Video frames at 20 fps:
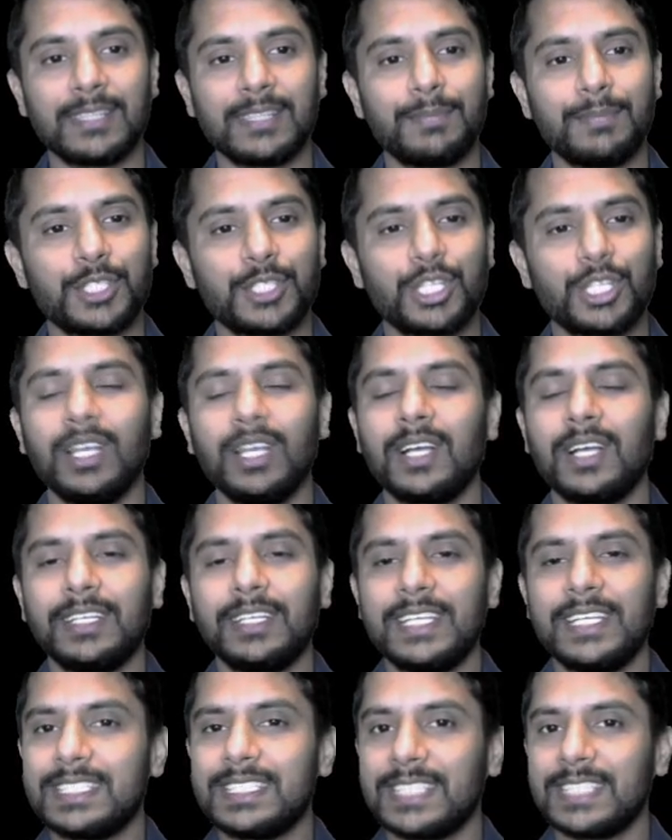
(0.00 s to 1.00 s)
समझ के अगर
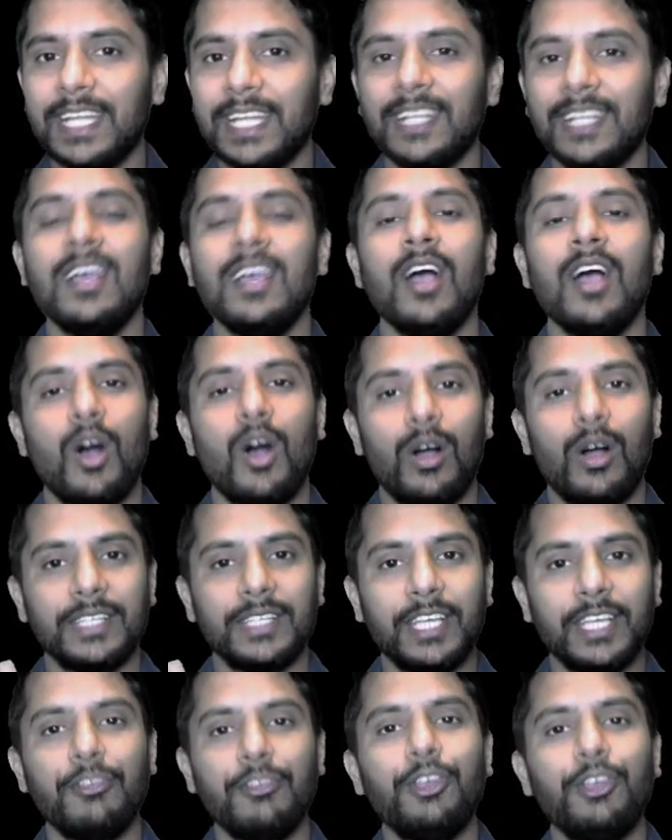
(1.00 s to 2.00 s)
ये स्लाइड और
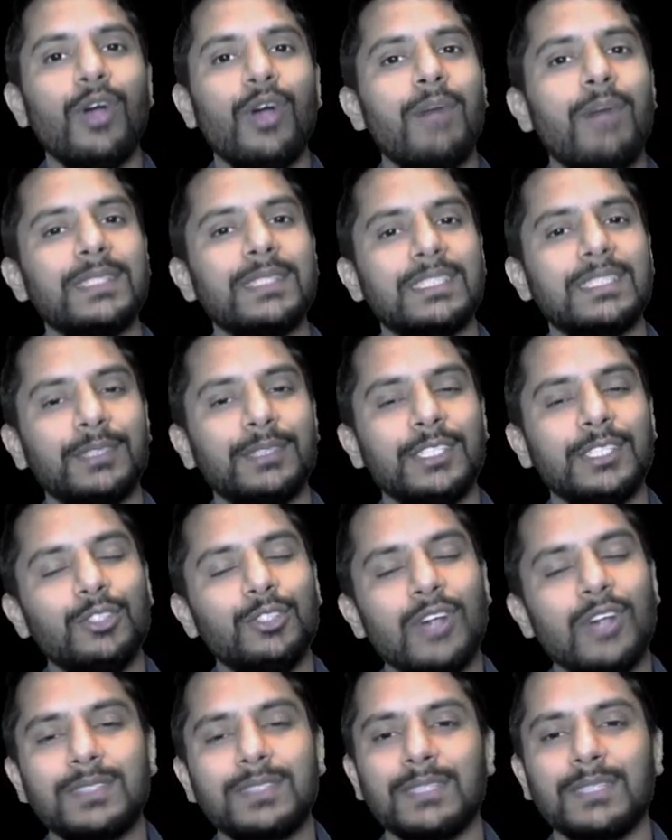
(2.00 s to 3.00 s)
ये वीडियो आपने समझ ली
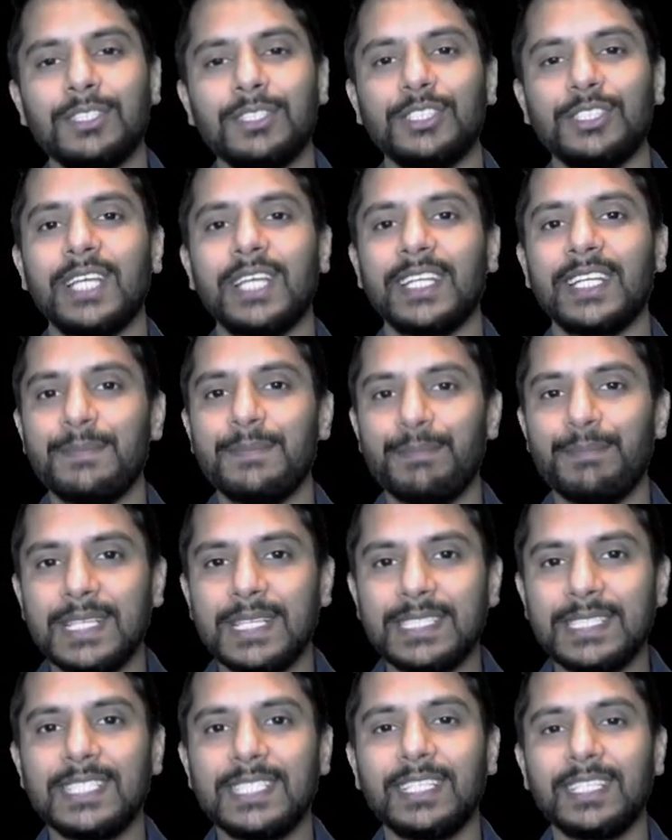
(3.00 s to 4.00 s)
तो आप समझ जाएंगे
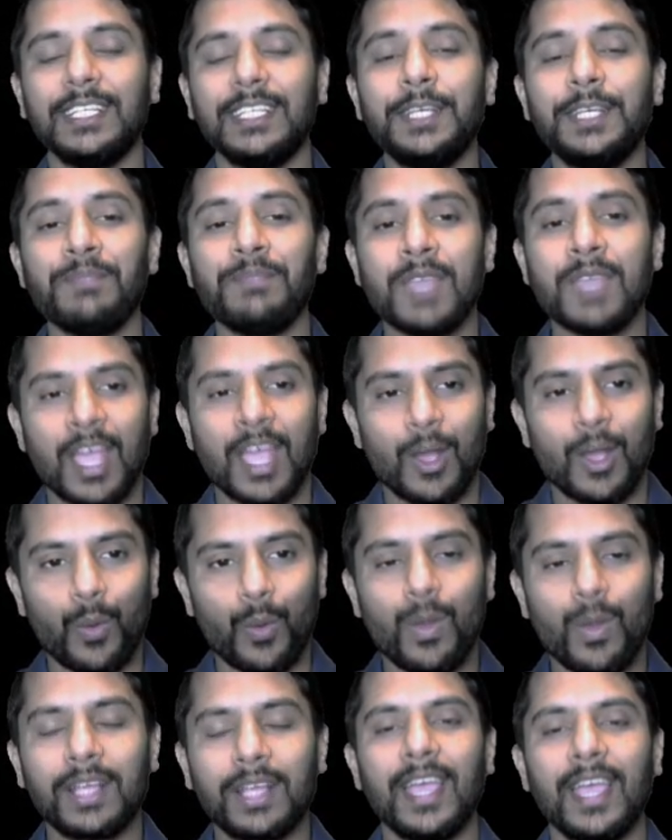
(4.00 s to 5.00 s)
बेसिकली
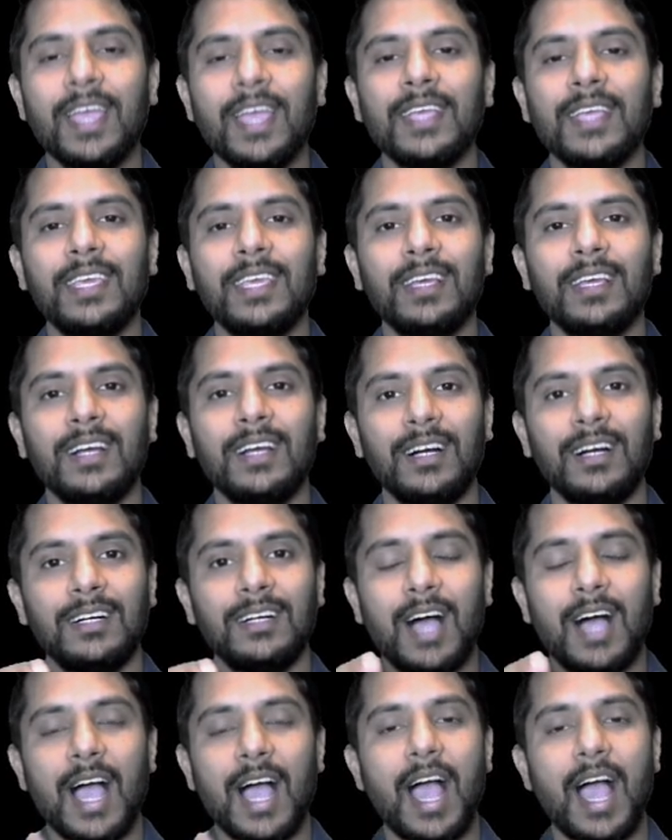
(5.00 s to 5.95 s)
हुआ क्या है कि आ,